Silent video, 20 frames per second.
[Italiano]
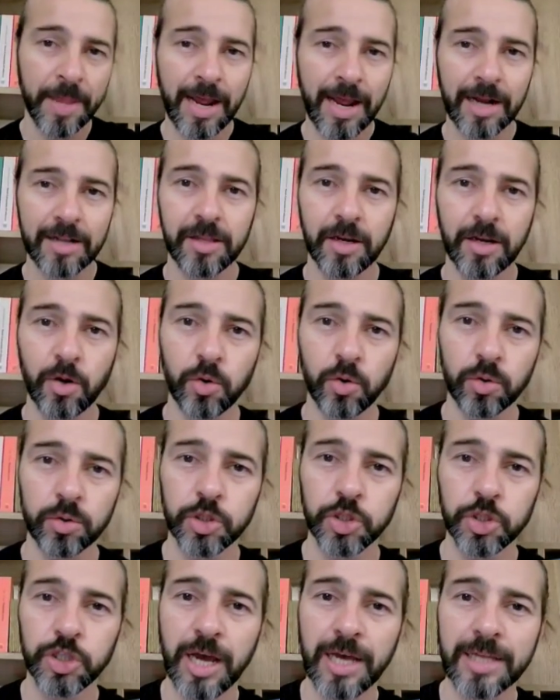altre
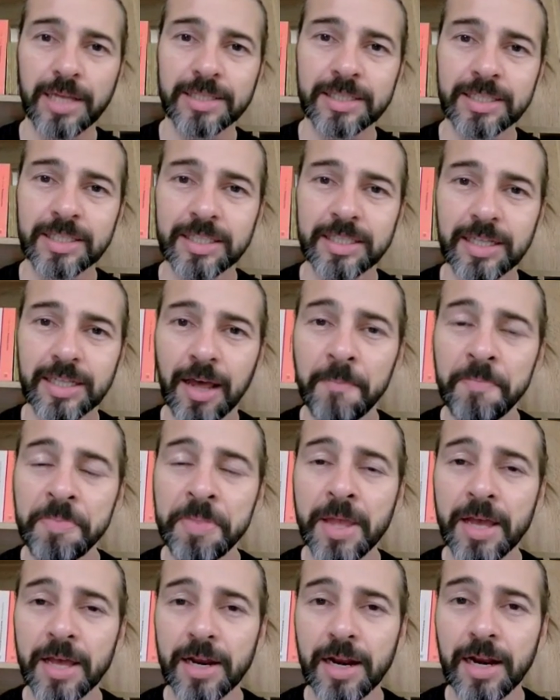conoscenze
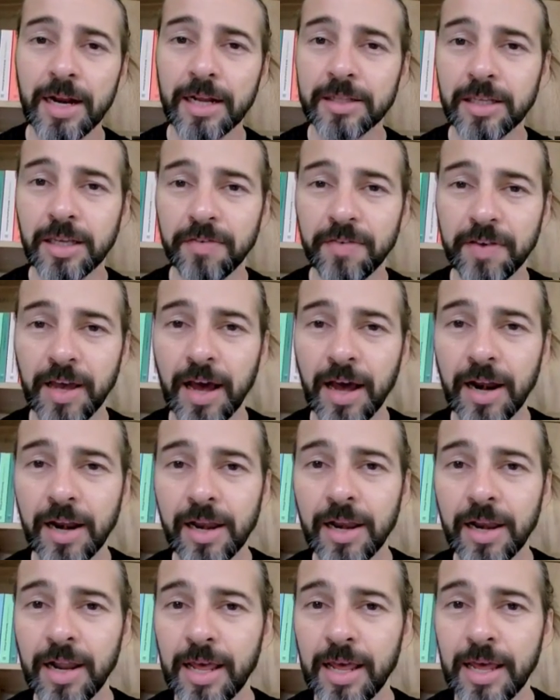relative
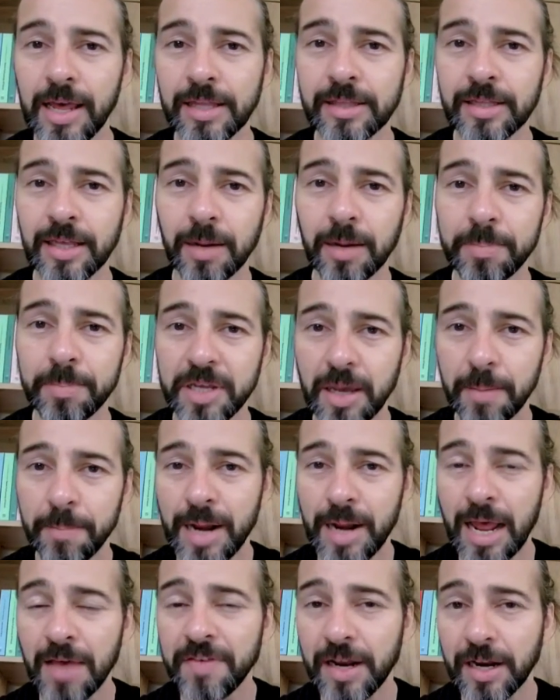alle terapie
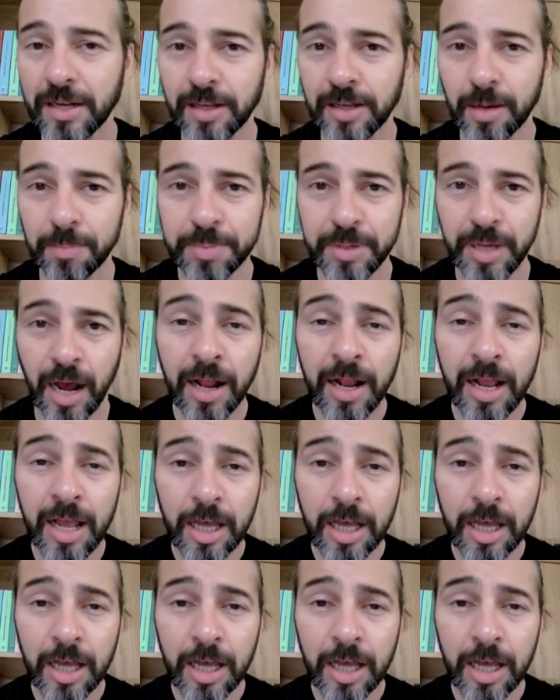brevi e alla terapia